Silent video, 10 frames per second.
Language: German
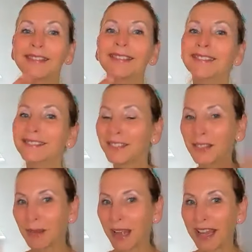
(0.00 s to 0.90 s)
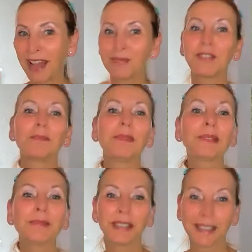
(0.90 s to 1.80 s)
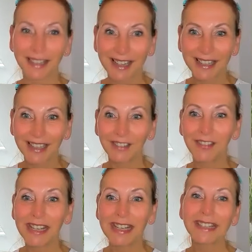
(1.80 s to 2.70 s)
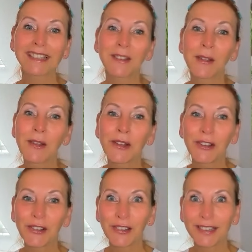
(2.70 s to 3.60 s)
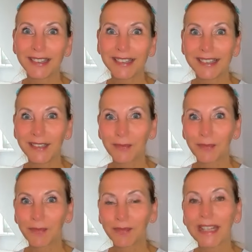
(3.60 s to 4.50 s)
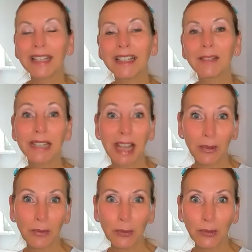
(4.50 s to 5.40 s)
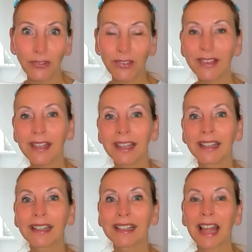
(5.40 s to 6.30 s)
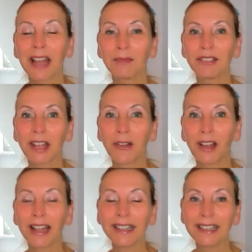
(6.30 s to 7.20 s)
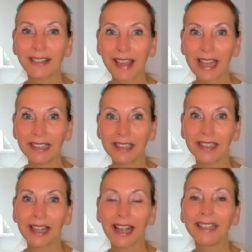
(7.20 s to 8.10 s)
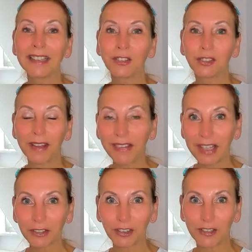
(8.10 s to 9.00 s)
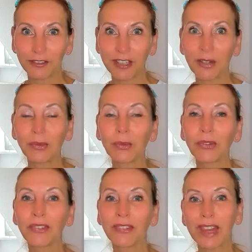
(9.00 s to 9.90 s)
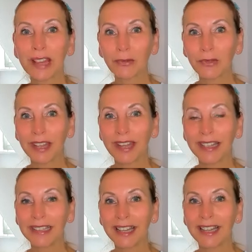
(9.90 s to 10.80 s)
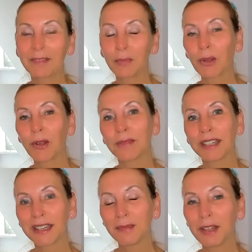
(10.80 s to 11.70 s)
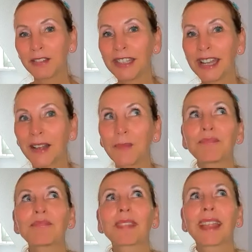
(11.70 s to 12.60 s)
Überall habe ich Blumen gewählt und ich liebe ja Rosen. Ich kann mich auch an die Zeit, an die Schwesternschaft der Rosen sehr gut erinnern, bekomme da immer wieder